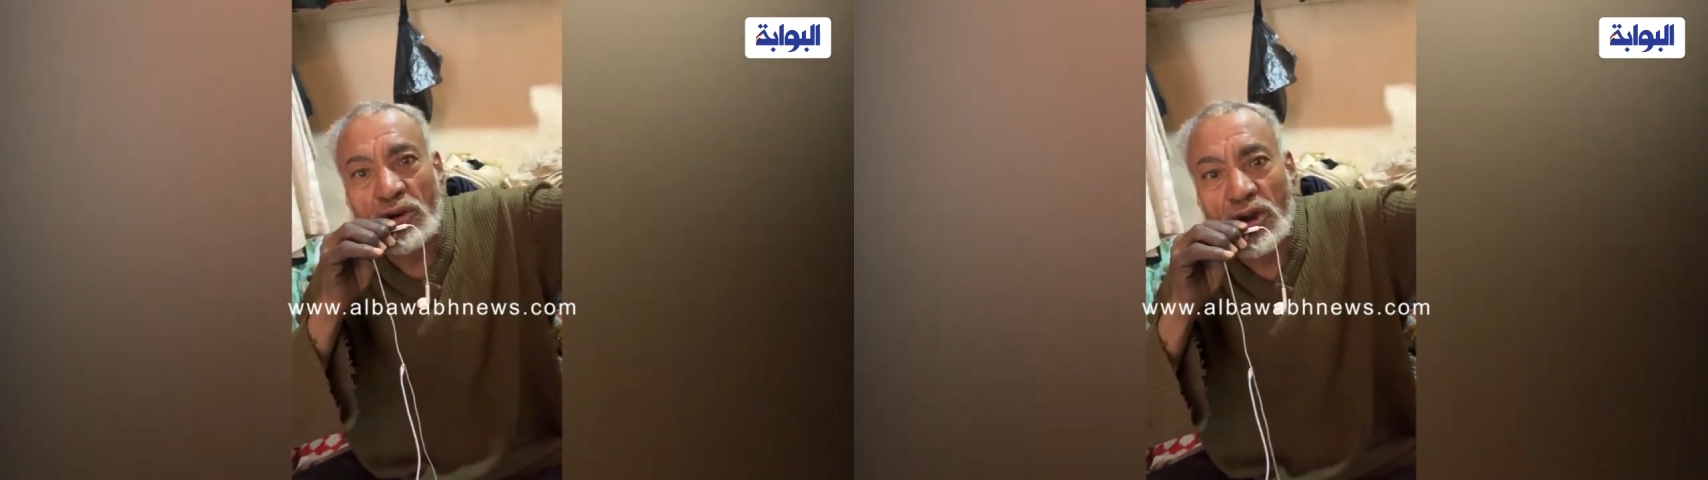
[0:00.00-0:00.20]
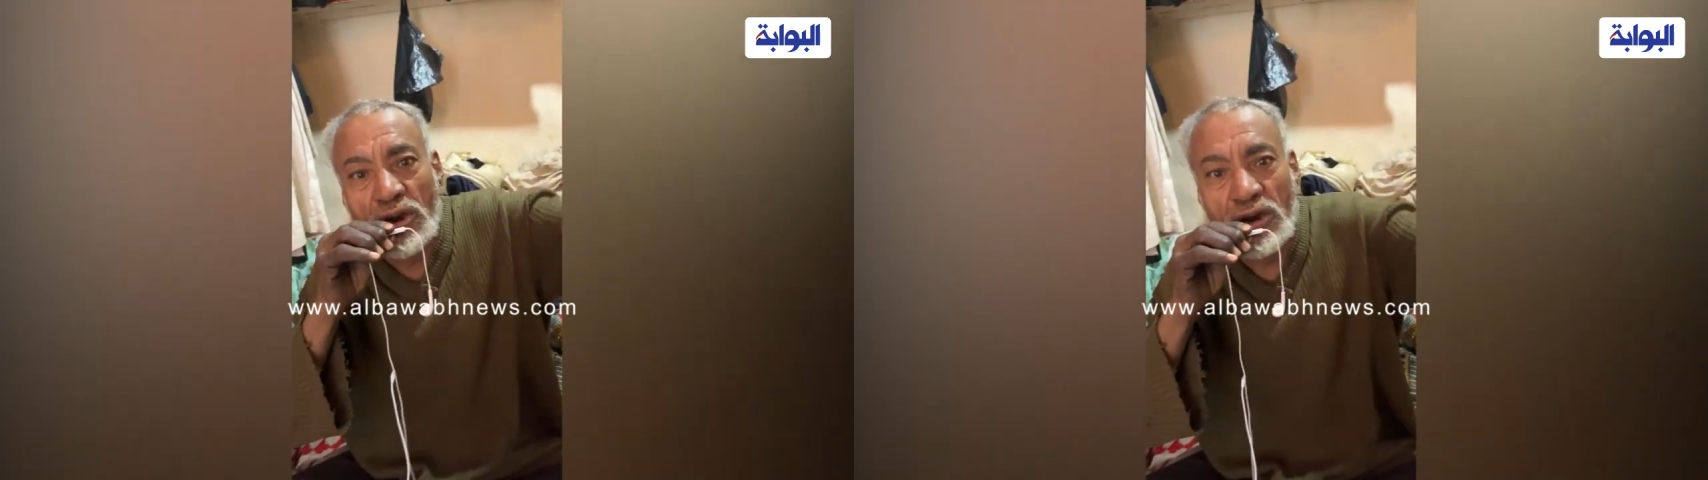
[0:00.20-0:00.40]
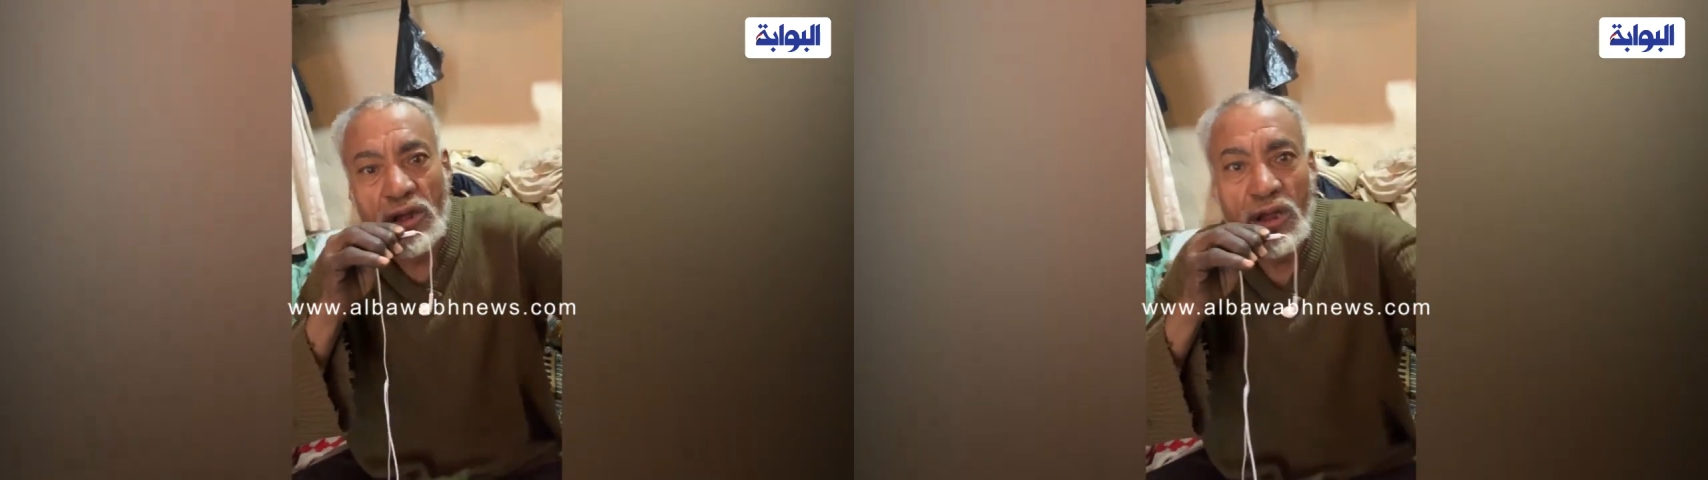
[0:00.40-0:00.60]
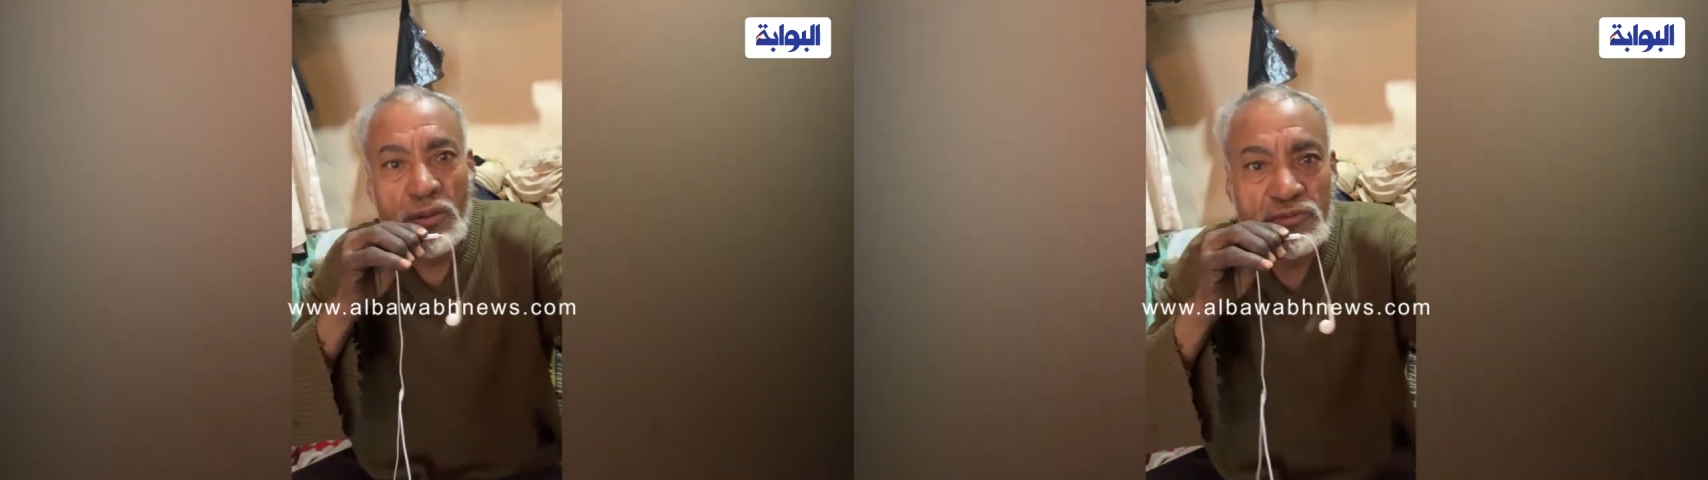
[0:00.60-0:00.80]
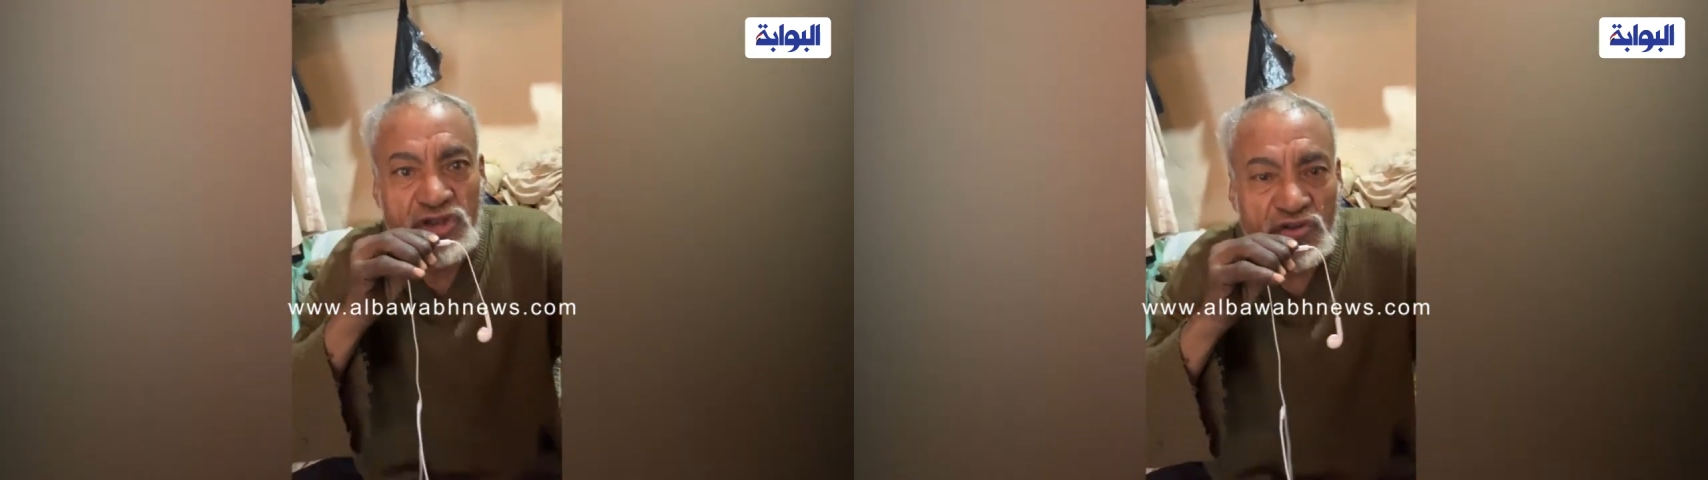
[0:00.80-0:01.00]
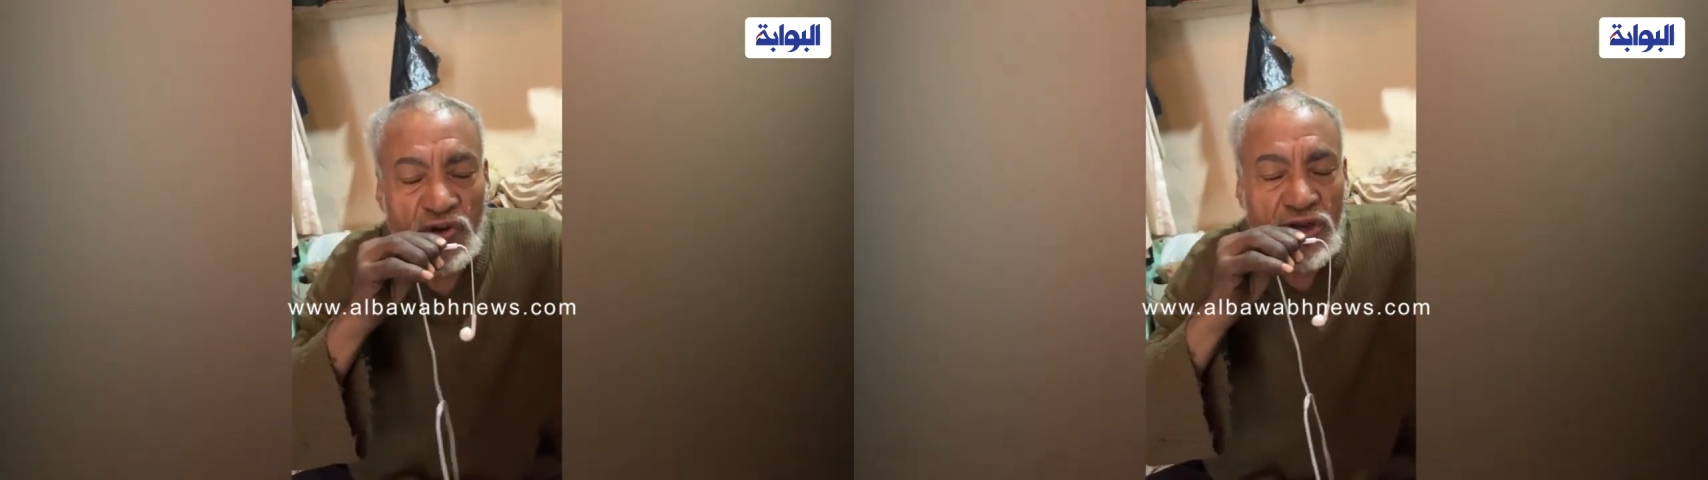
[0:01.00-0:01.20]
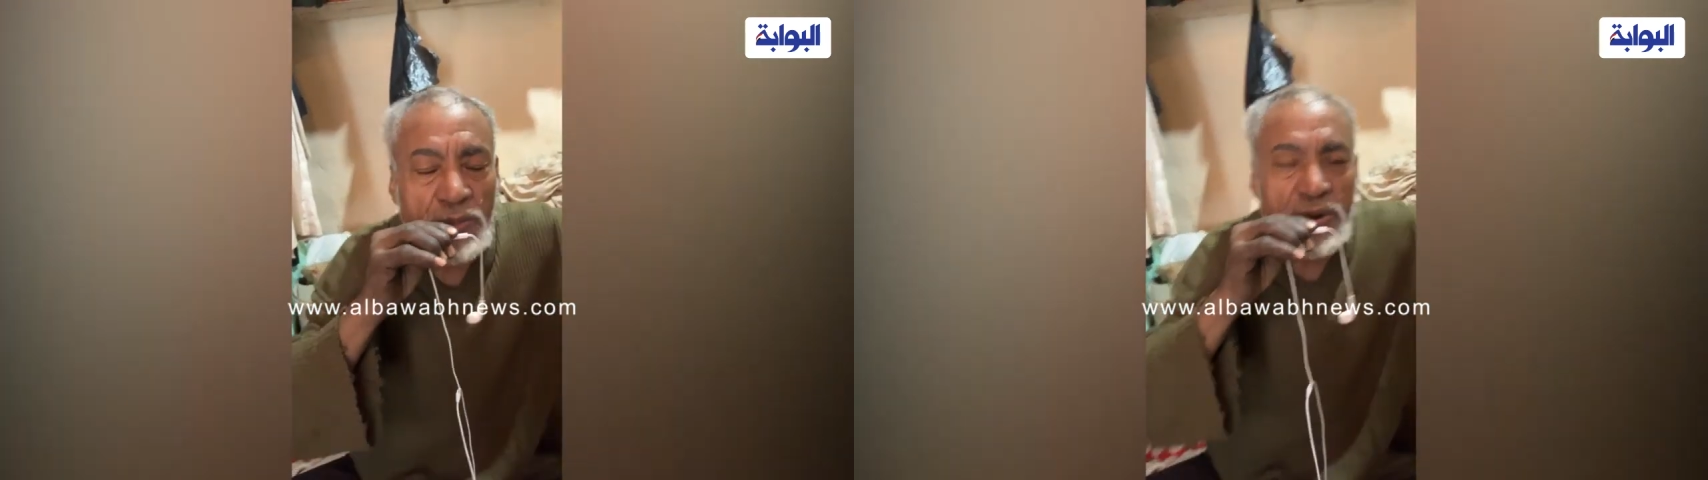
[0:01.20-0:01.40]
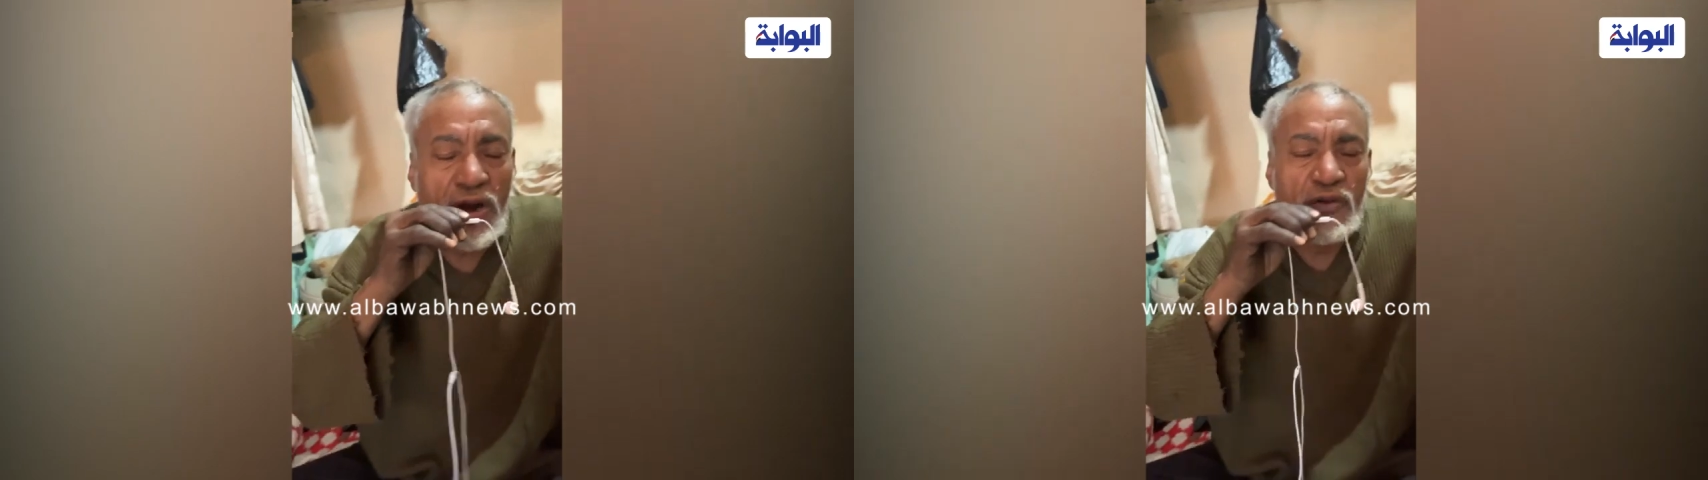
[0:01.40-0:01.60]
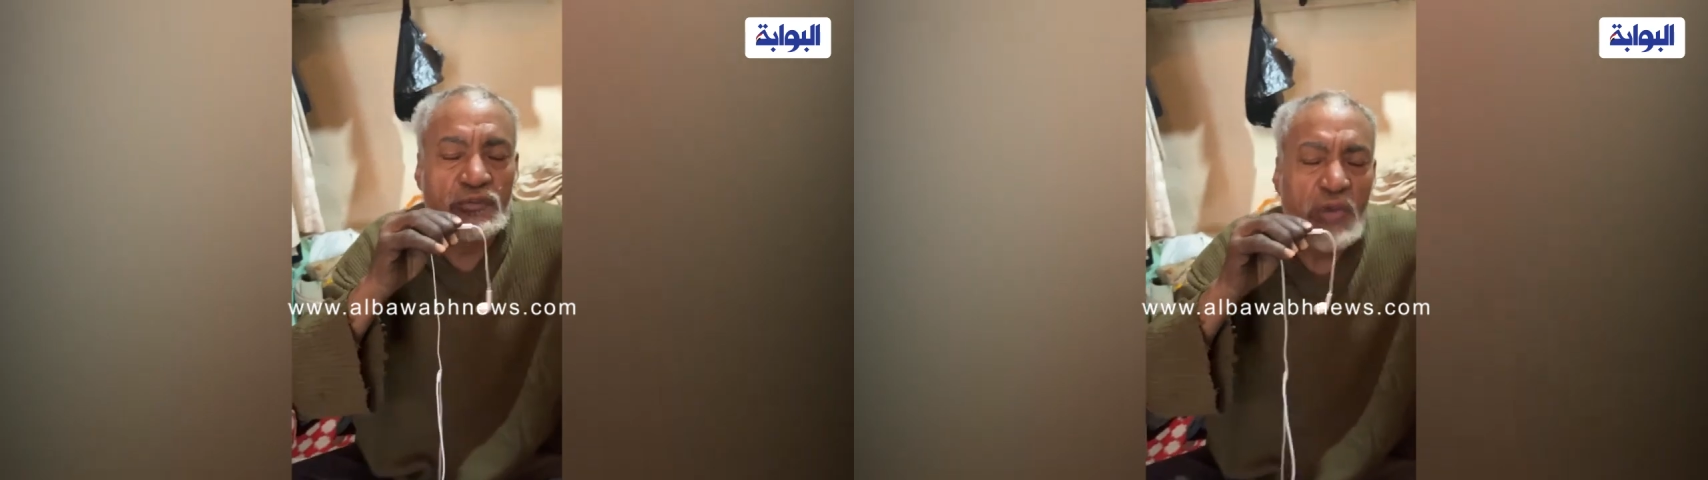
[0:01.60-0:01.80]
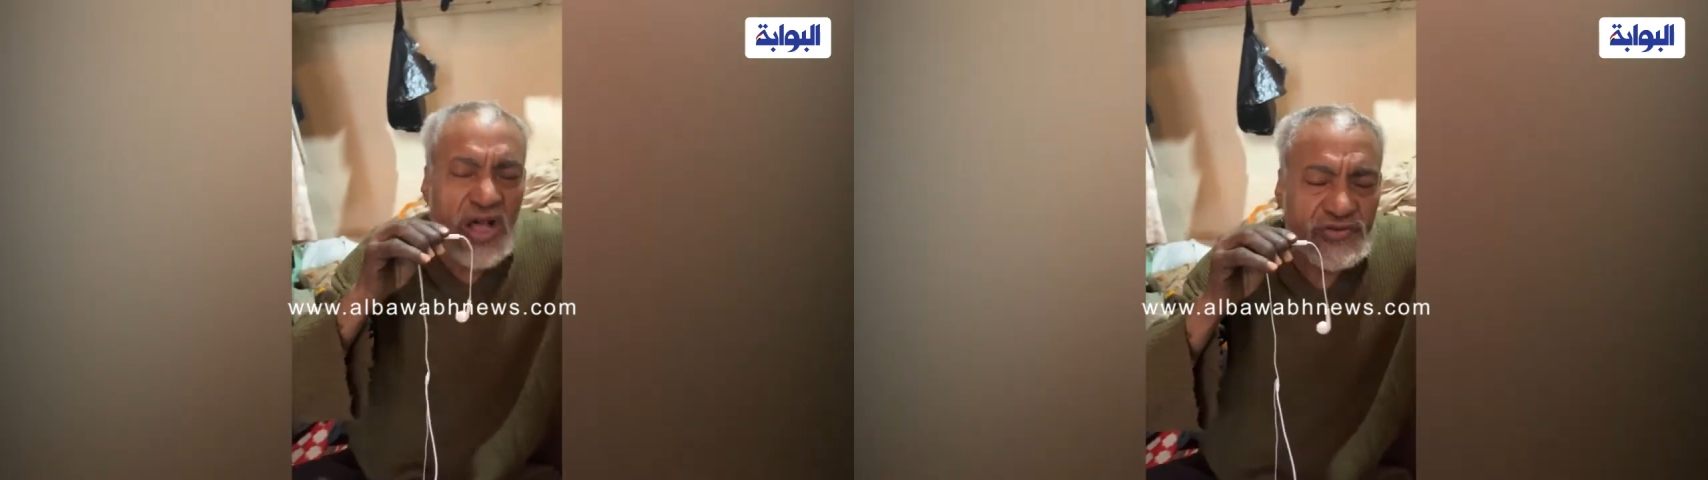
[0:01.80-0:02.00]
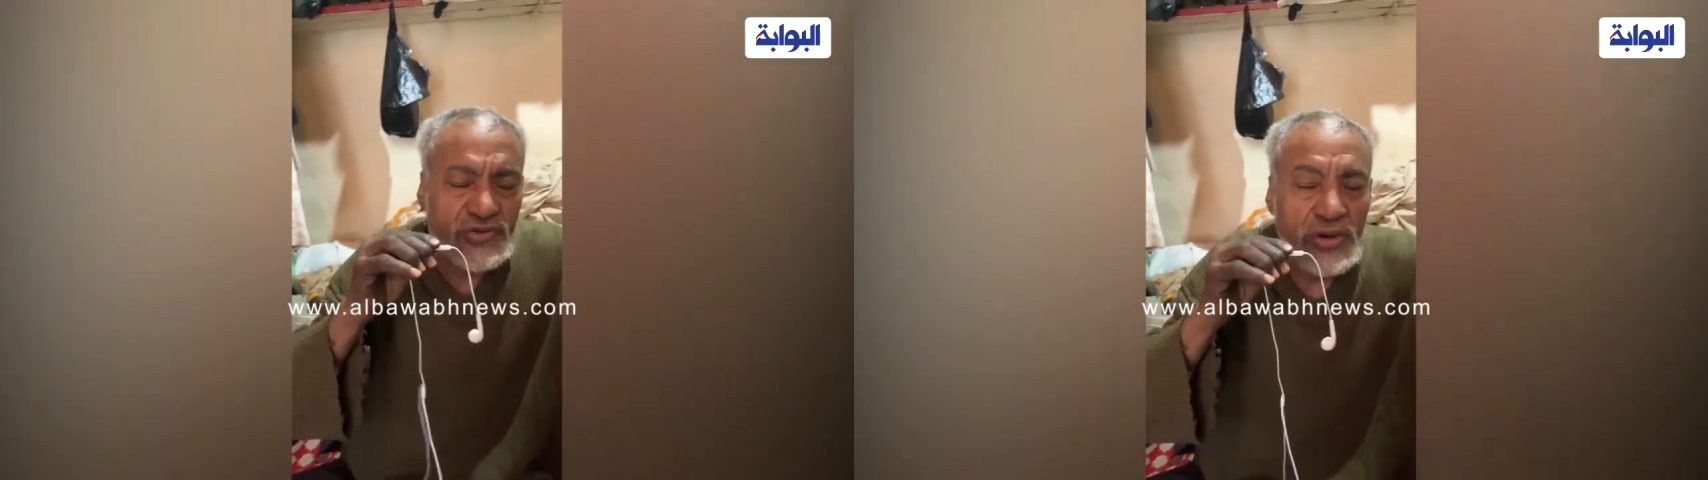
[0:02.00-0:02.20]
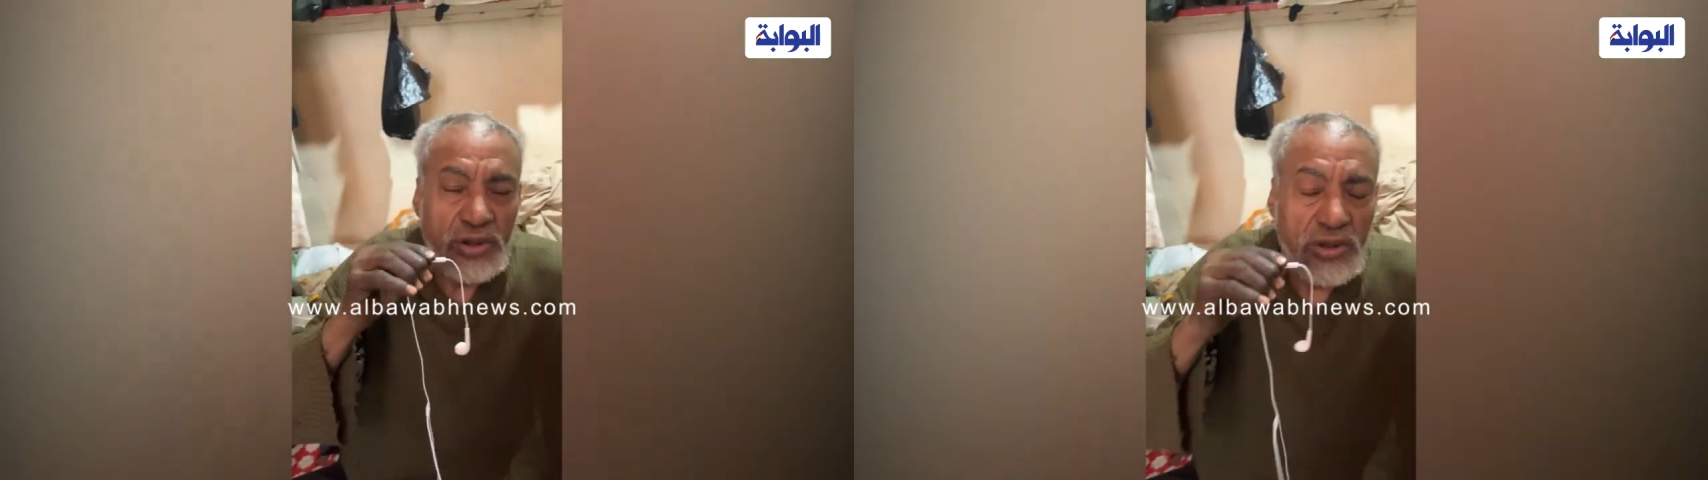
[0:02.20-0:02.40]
المستشفى الكبيره اللي في مصر